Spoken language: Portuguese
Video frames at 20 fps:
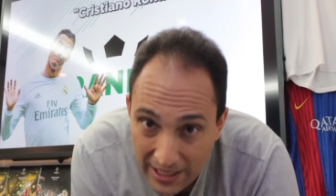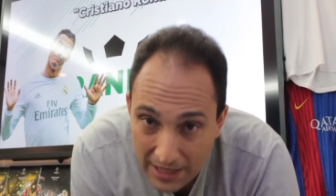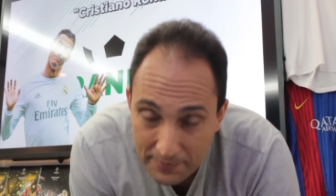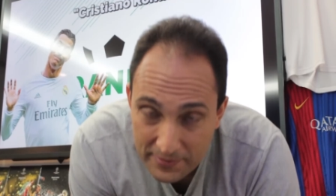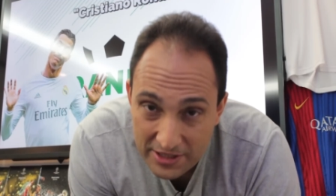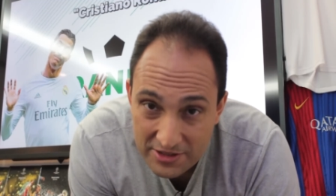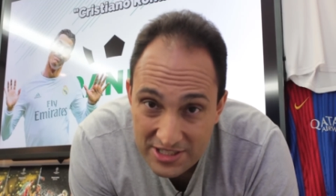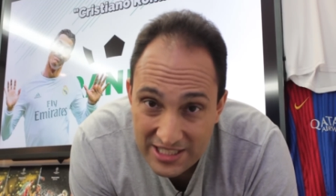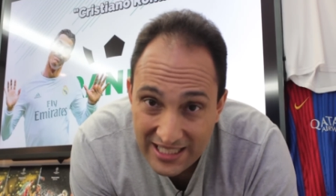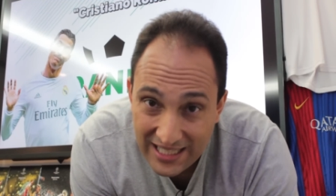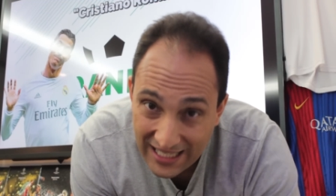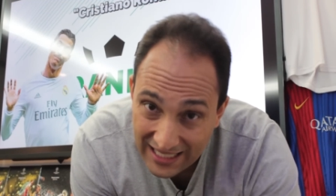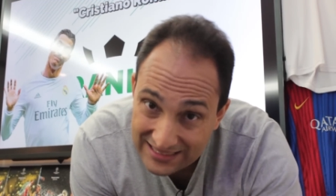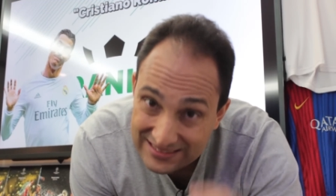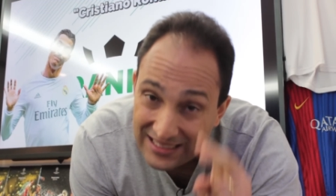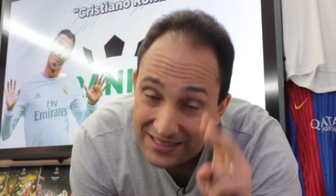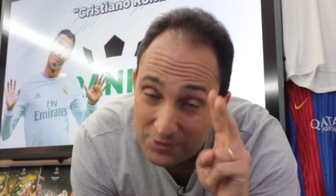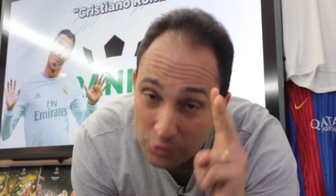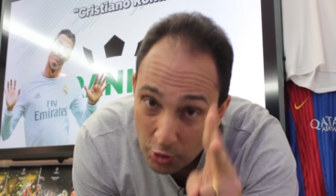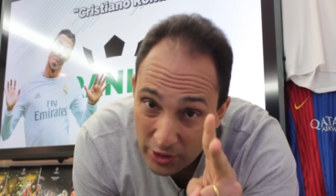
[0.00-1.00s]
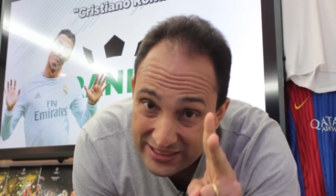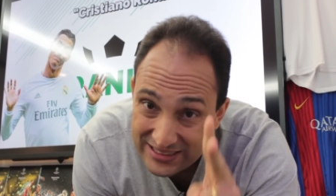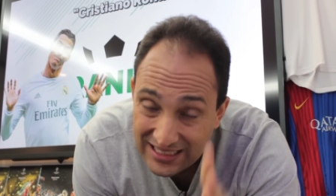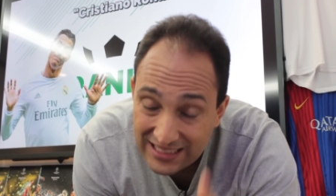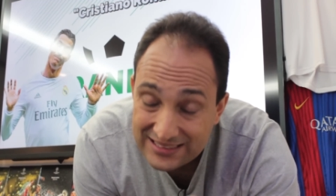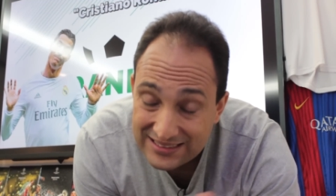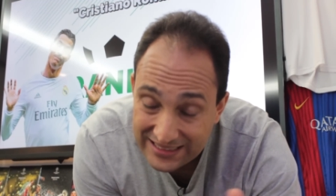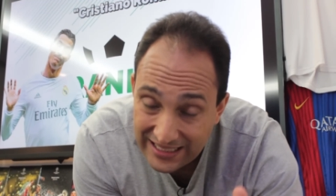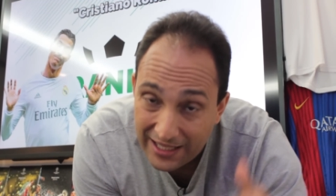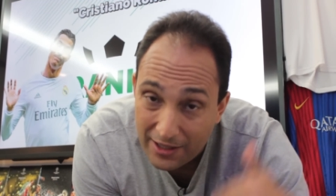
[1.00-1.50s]
caminho de casa 2
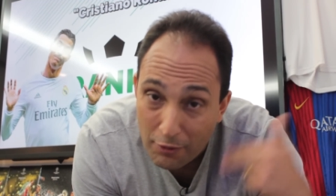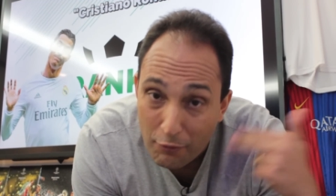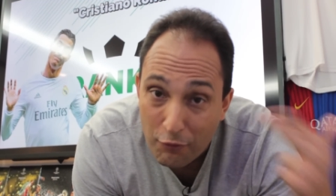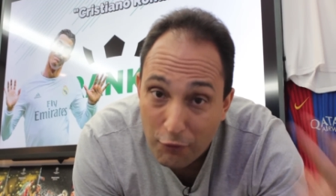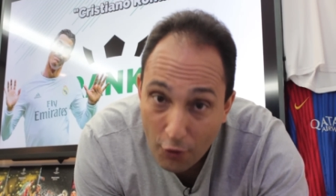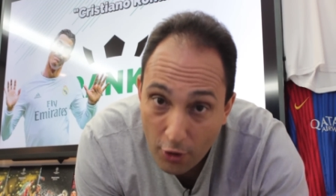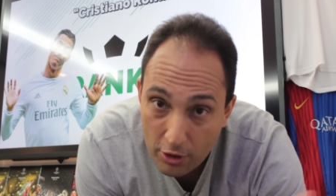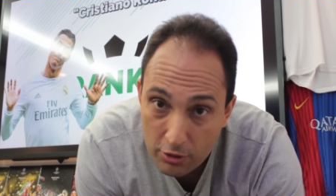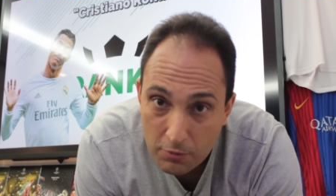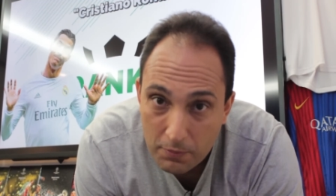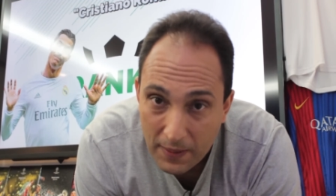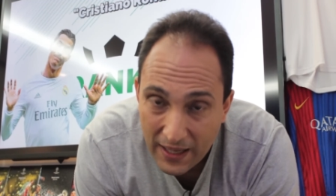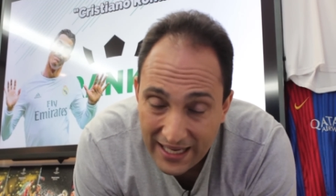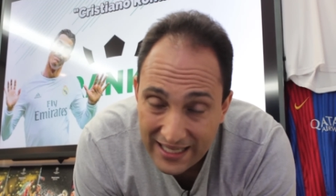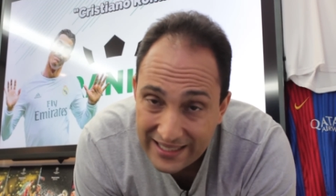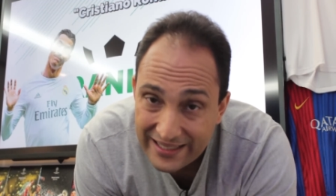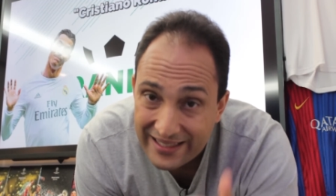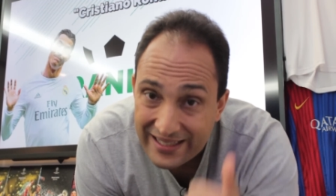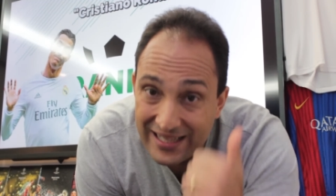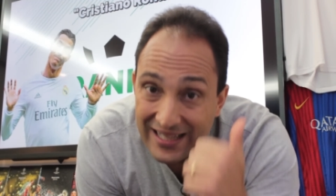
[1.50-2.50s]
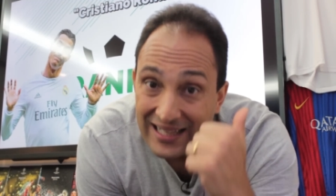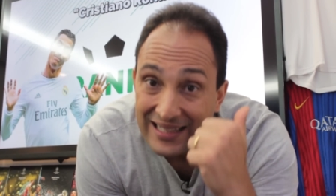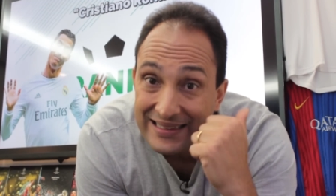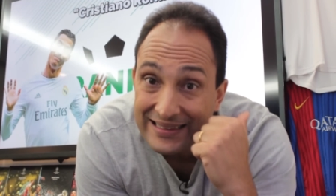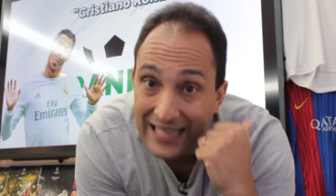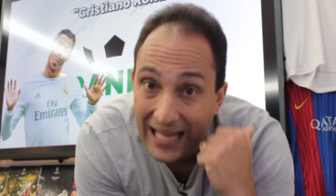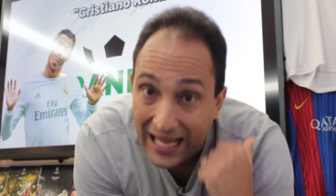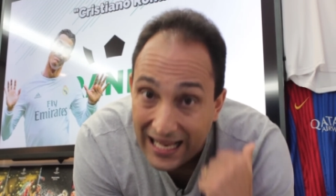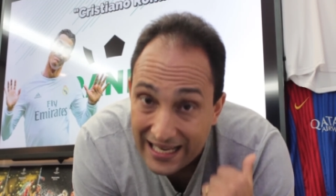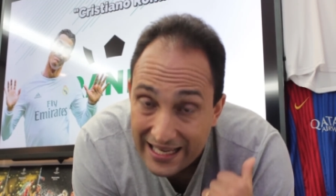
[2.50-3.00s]
a 0 fora o baile
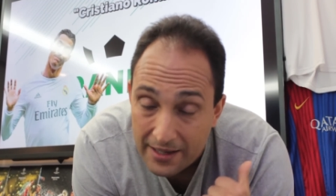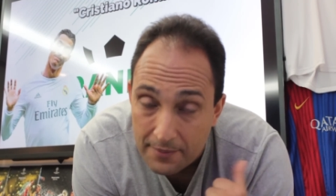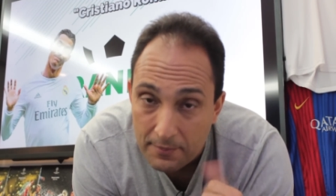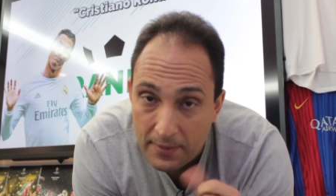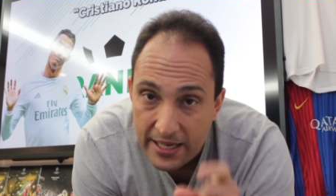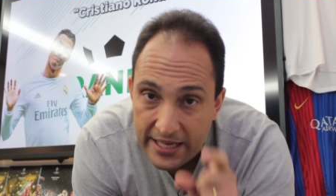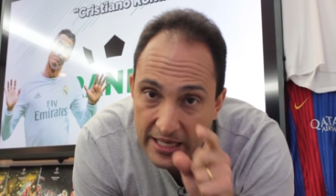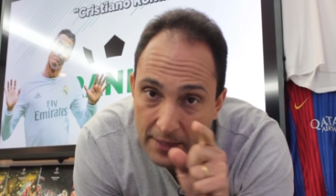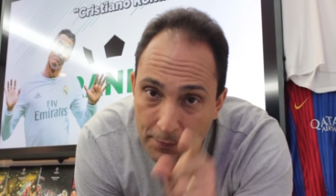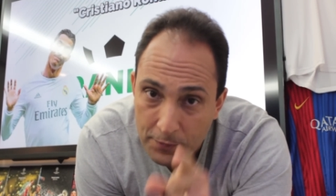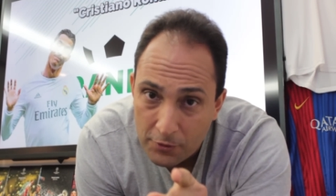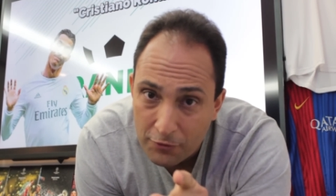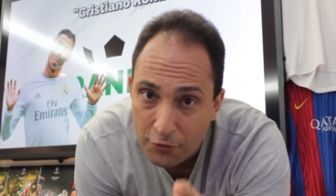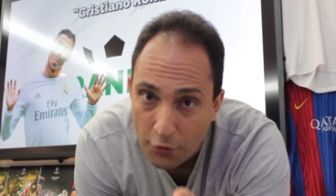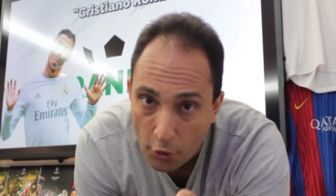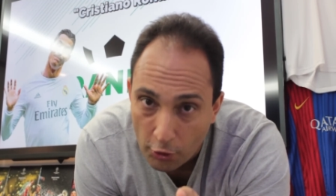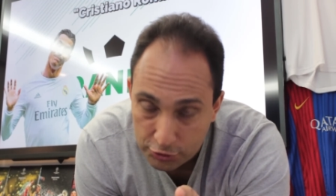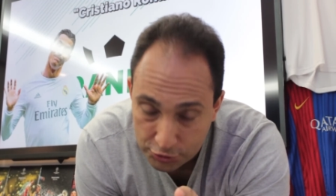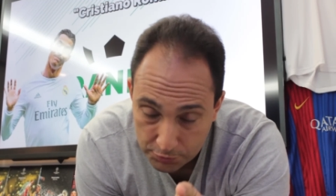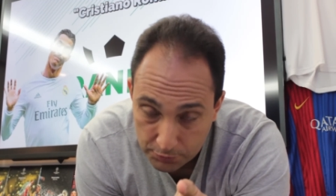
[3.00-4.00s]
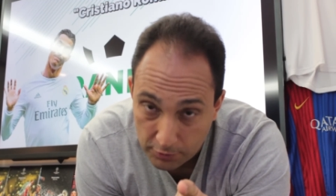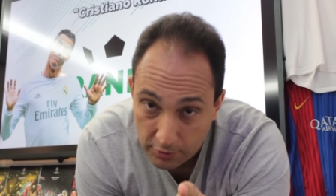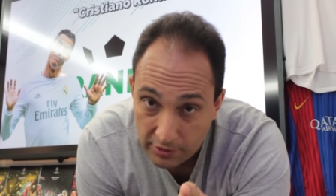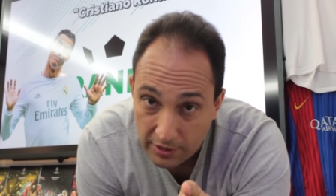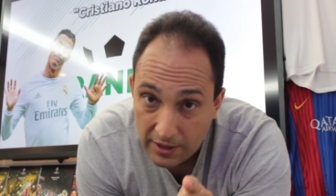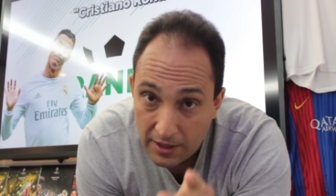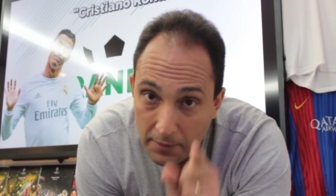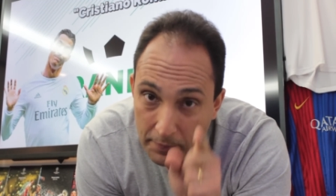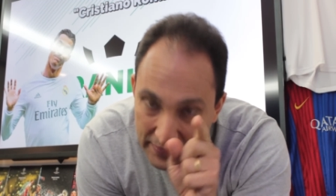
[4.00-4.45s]
na Alemanha para o Wolfsburg.